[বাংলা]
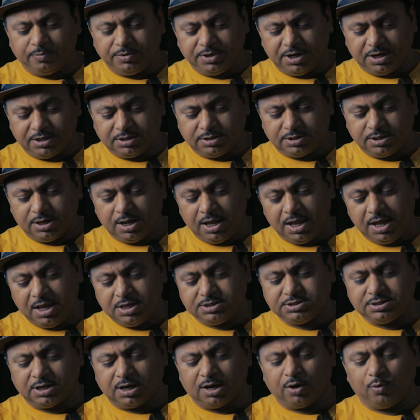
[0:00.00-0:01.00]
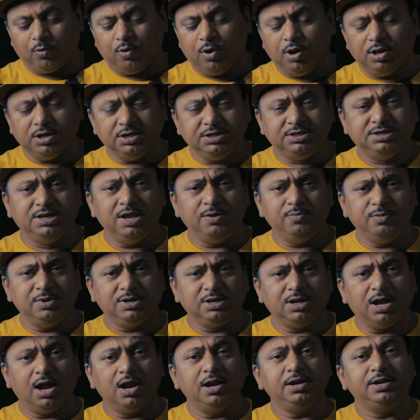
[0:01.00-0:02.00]
আপডেট এছাড়াও ডেবিট
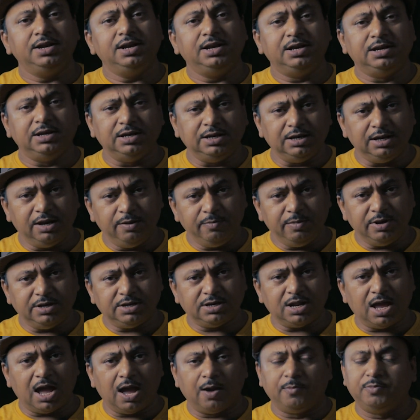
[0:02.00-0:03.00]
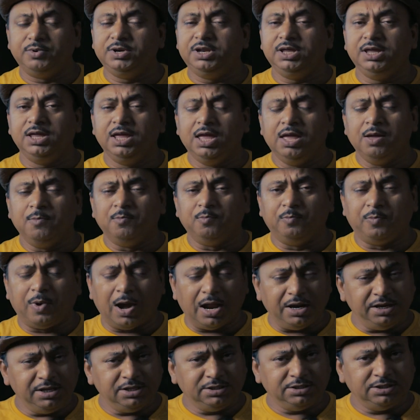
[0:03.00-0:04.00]
কার্ডের লিমিট আপনি
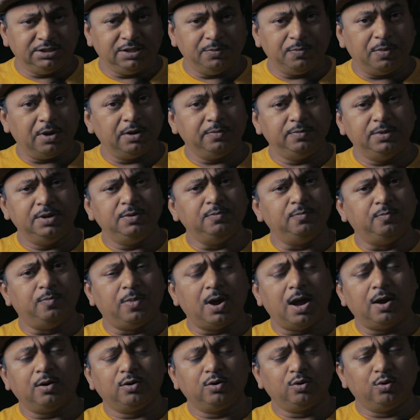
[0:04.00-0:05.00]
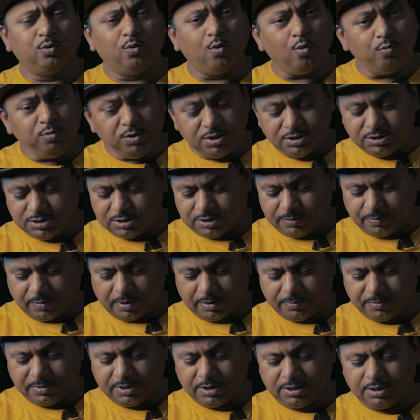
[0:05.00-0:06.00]
বাড়িয়ে দিতে পারবেন বা কমিয়ে দিতে
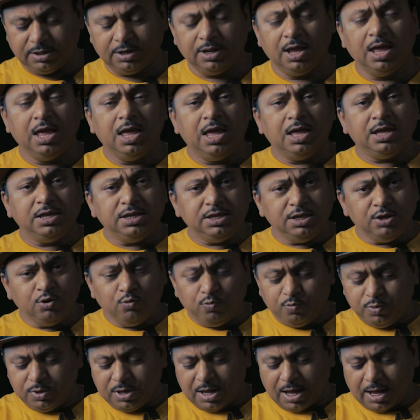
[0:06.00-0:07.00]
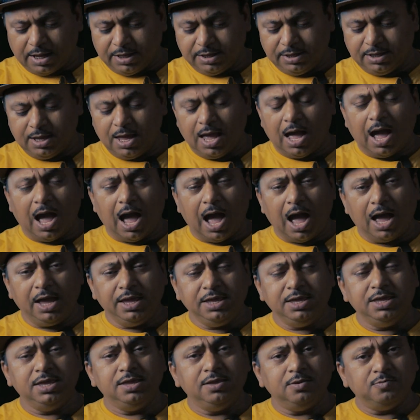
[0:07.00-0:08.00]
পারবেন ইউপিআই
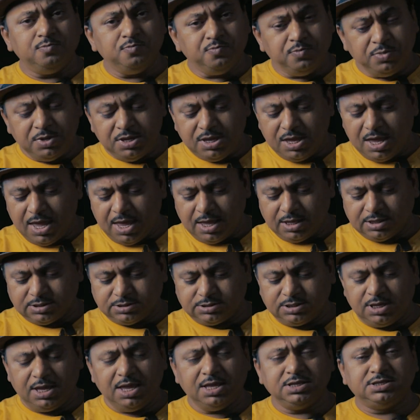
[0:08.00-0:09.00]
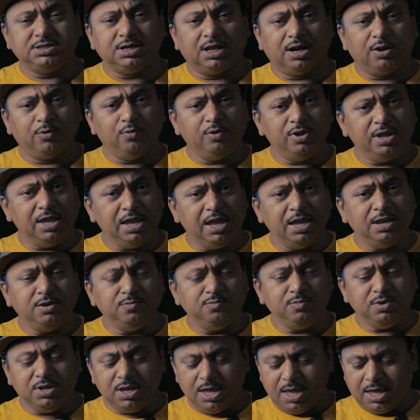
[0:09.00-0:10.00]
আইবিএস এছাড়াও
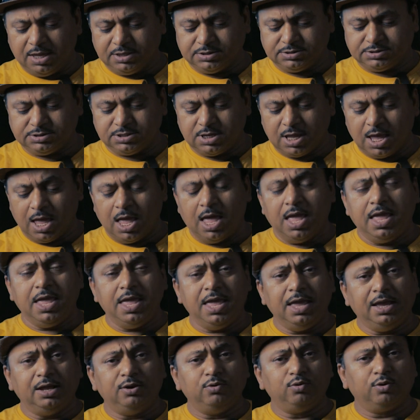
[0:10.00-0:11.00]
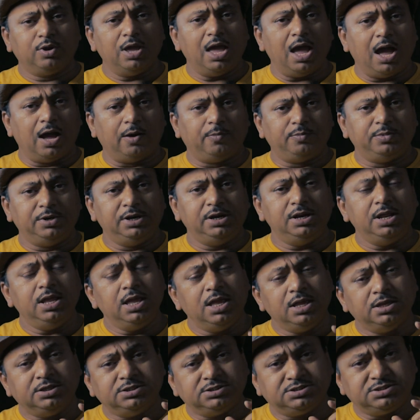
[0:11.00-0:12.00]
এনবিএস এগুলোকে আপনি
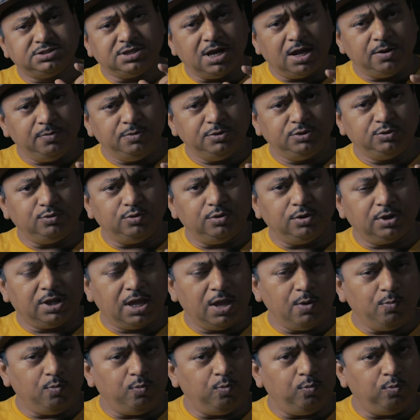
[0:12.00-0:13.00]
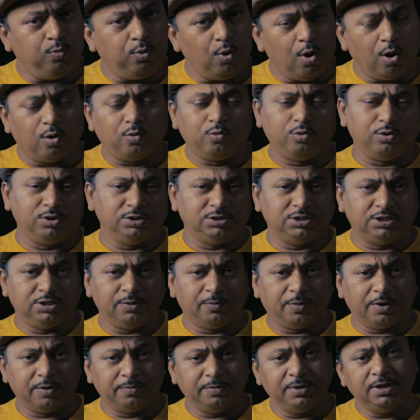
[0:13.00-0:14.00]
সার্ভিসগুলোকে ব্লক করে দিতে
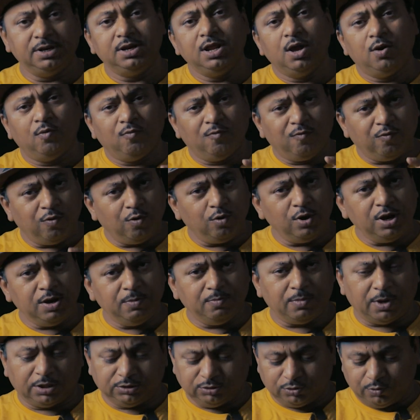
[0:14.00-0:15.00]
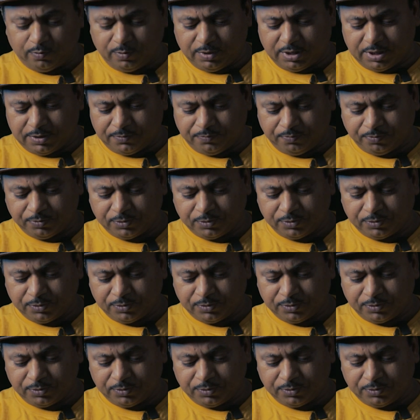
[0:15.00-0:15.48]
পারবেন ফোনের মাধ্যমে